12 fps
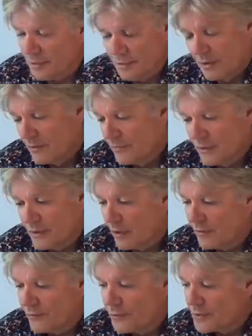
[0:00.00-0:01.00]
irgendwie
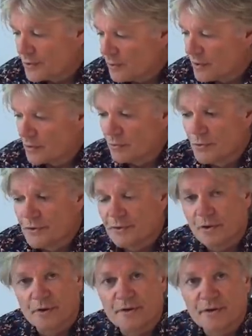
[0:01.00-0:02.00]
dafür sorgen
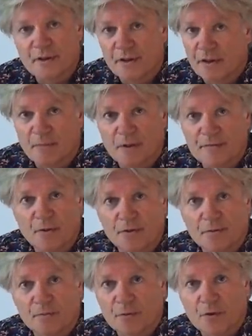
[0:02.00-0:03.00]
muss, dass einem aus einem
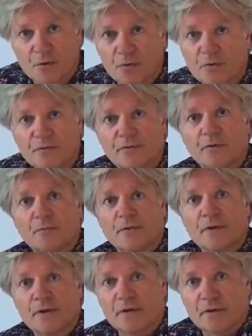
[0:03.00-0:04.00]
anderen Grund
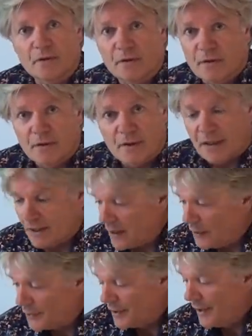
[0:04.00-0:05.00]
vom äh,
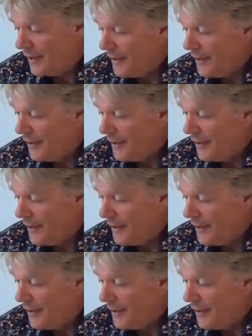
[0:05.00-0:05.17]
Radl haut.